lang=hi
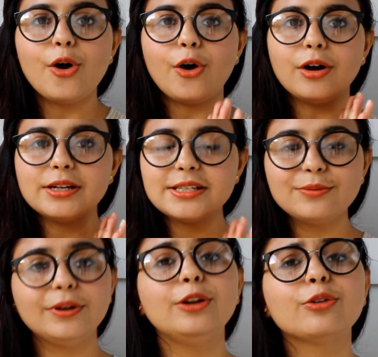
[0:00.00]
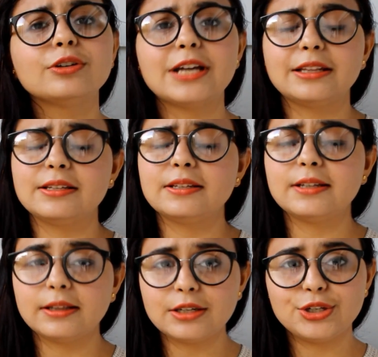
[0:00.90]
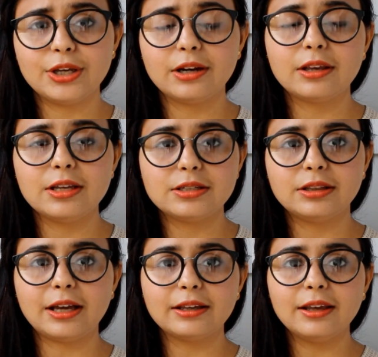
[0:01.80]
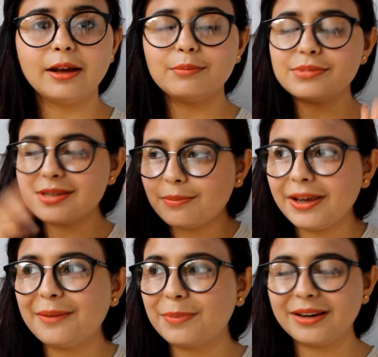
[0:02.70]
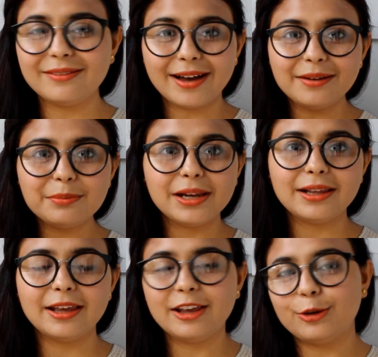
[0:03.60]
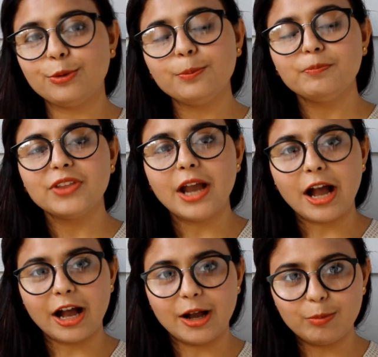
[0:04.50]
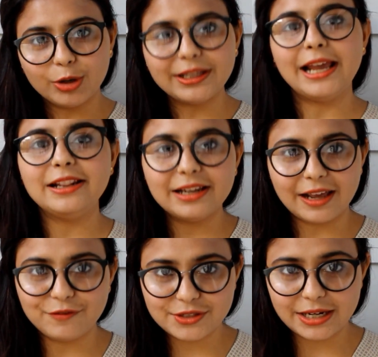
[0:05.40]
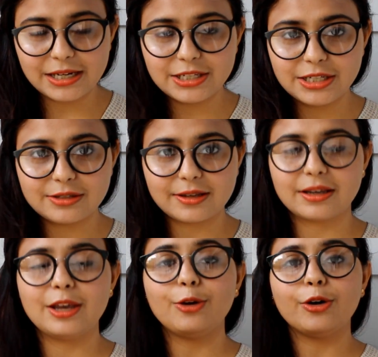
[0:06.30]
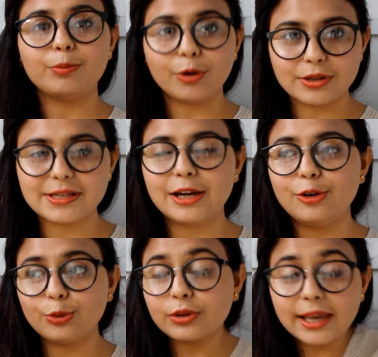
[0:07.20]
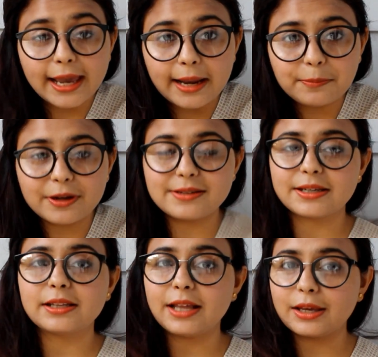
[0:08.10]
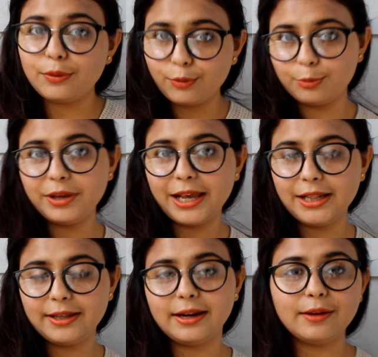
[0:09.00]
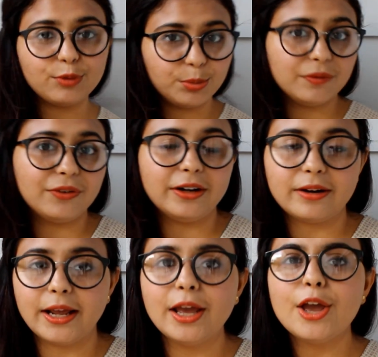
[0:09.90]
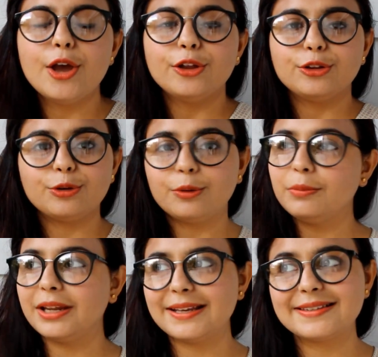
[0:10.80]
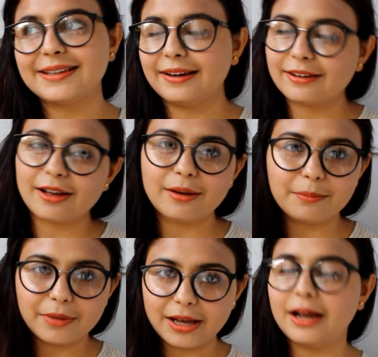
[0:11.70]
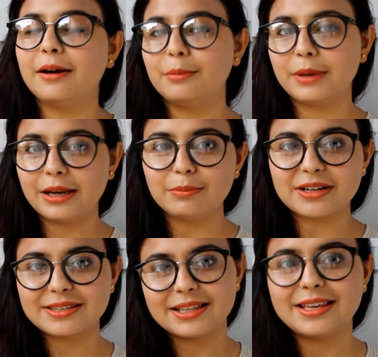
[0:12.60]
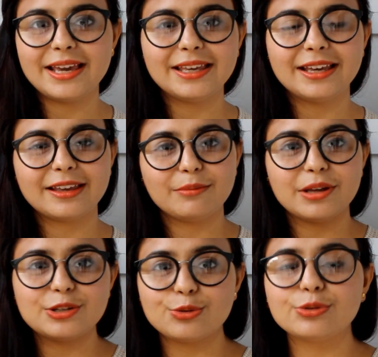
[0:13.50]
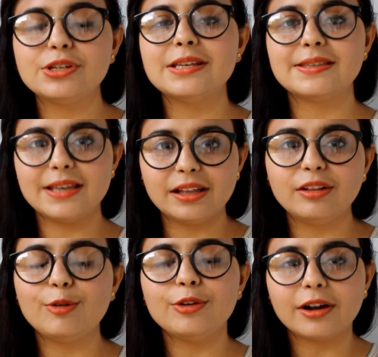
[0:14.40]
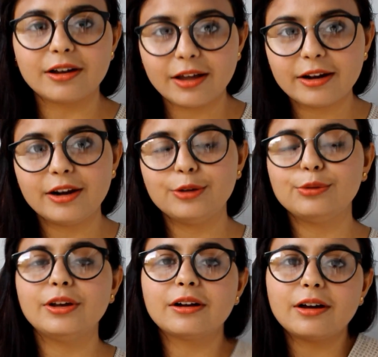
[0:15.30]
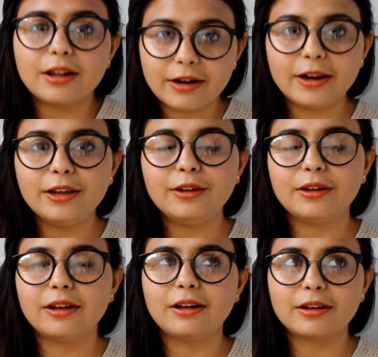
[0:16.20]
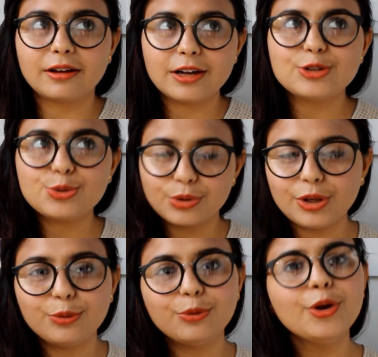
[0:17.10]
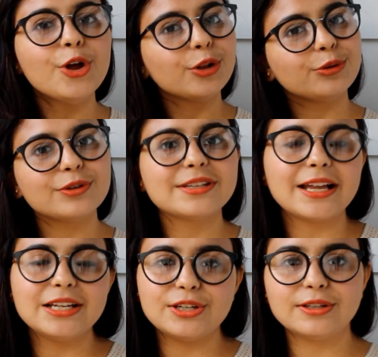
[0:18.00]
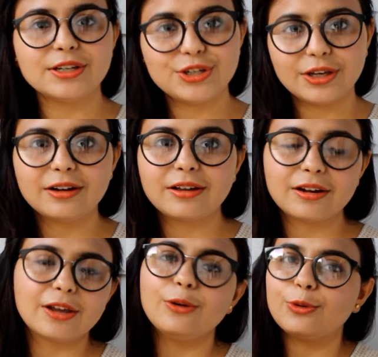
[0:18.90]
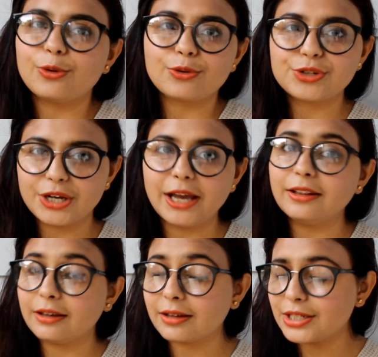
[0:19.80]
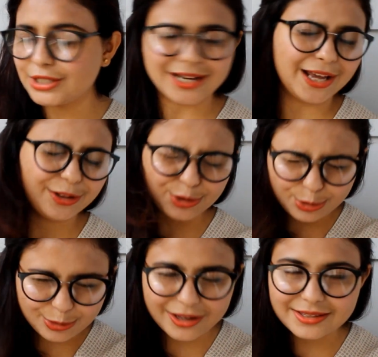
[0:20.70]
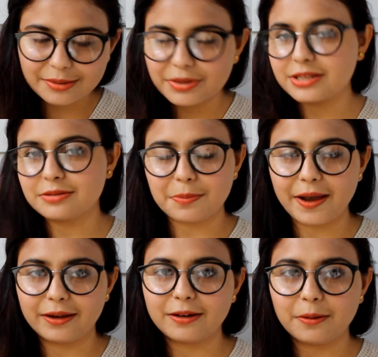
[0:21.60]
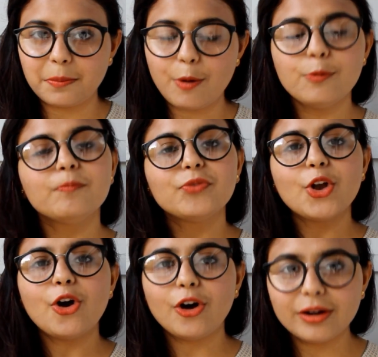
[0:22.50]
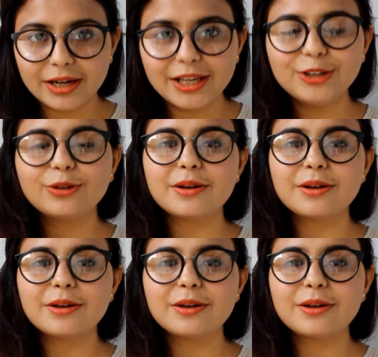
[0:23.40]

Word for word: और इस वीडियो को ज़्यादा से ज़्यादा शेयर कीजिए ताकि हम सब एक परिवार मिल के यू नो बहुत हेल्दी लाइफस्टाइल जी सकें और बहुत सारे लोगों की हेल्प कर सकें ताकि वो भी हेल्दी रहें वो भी फिट रहें तो मेरे इस चैनल का मेन मकसद यही है कि मैं जो चीज़ सीखती हूँ या कर रही हूँ या कर रही आ, कर चुकी हूँ तो वो सारी चीज़ें शेयर करके लोगों को शायद शायद थोड़ा सा भी इंस्पायर कर पाऊँ और नहीं तो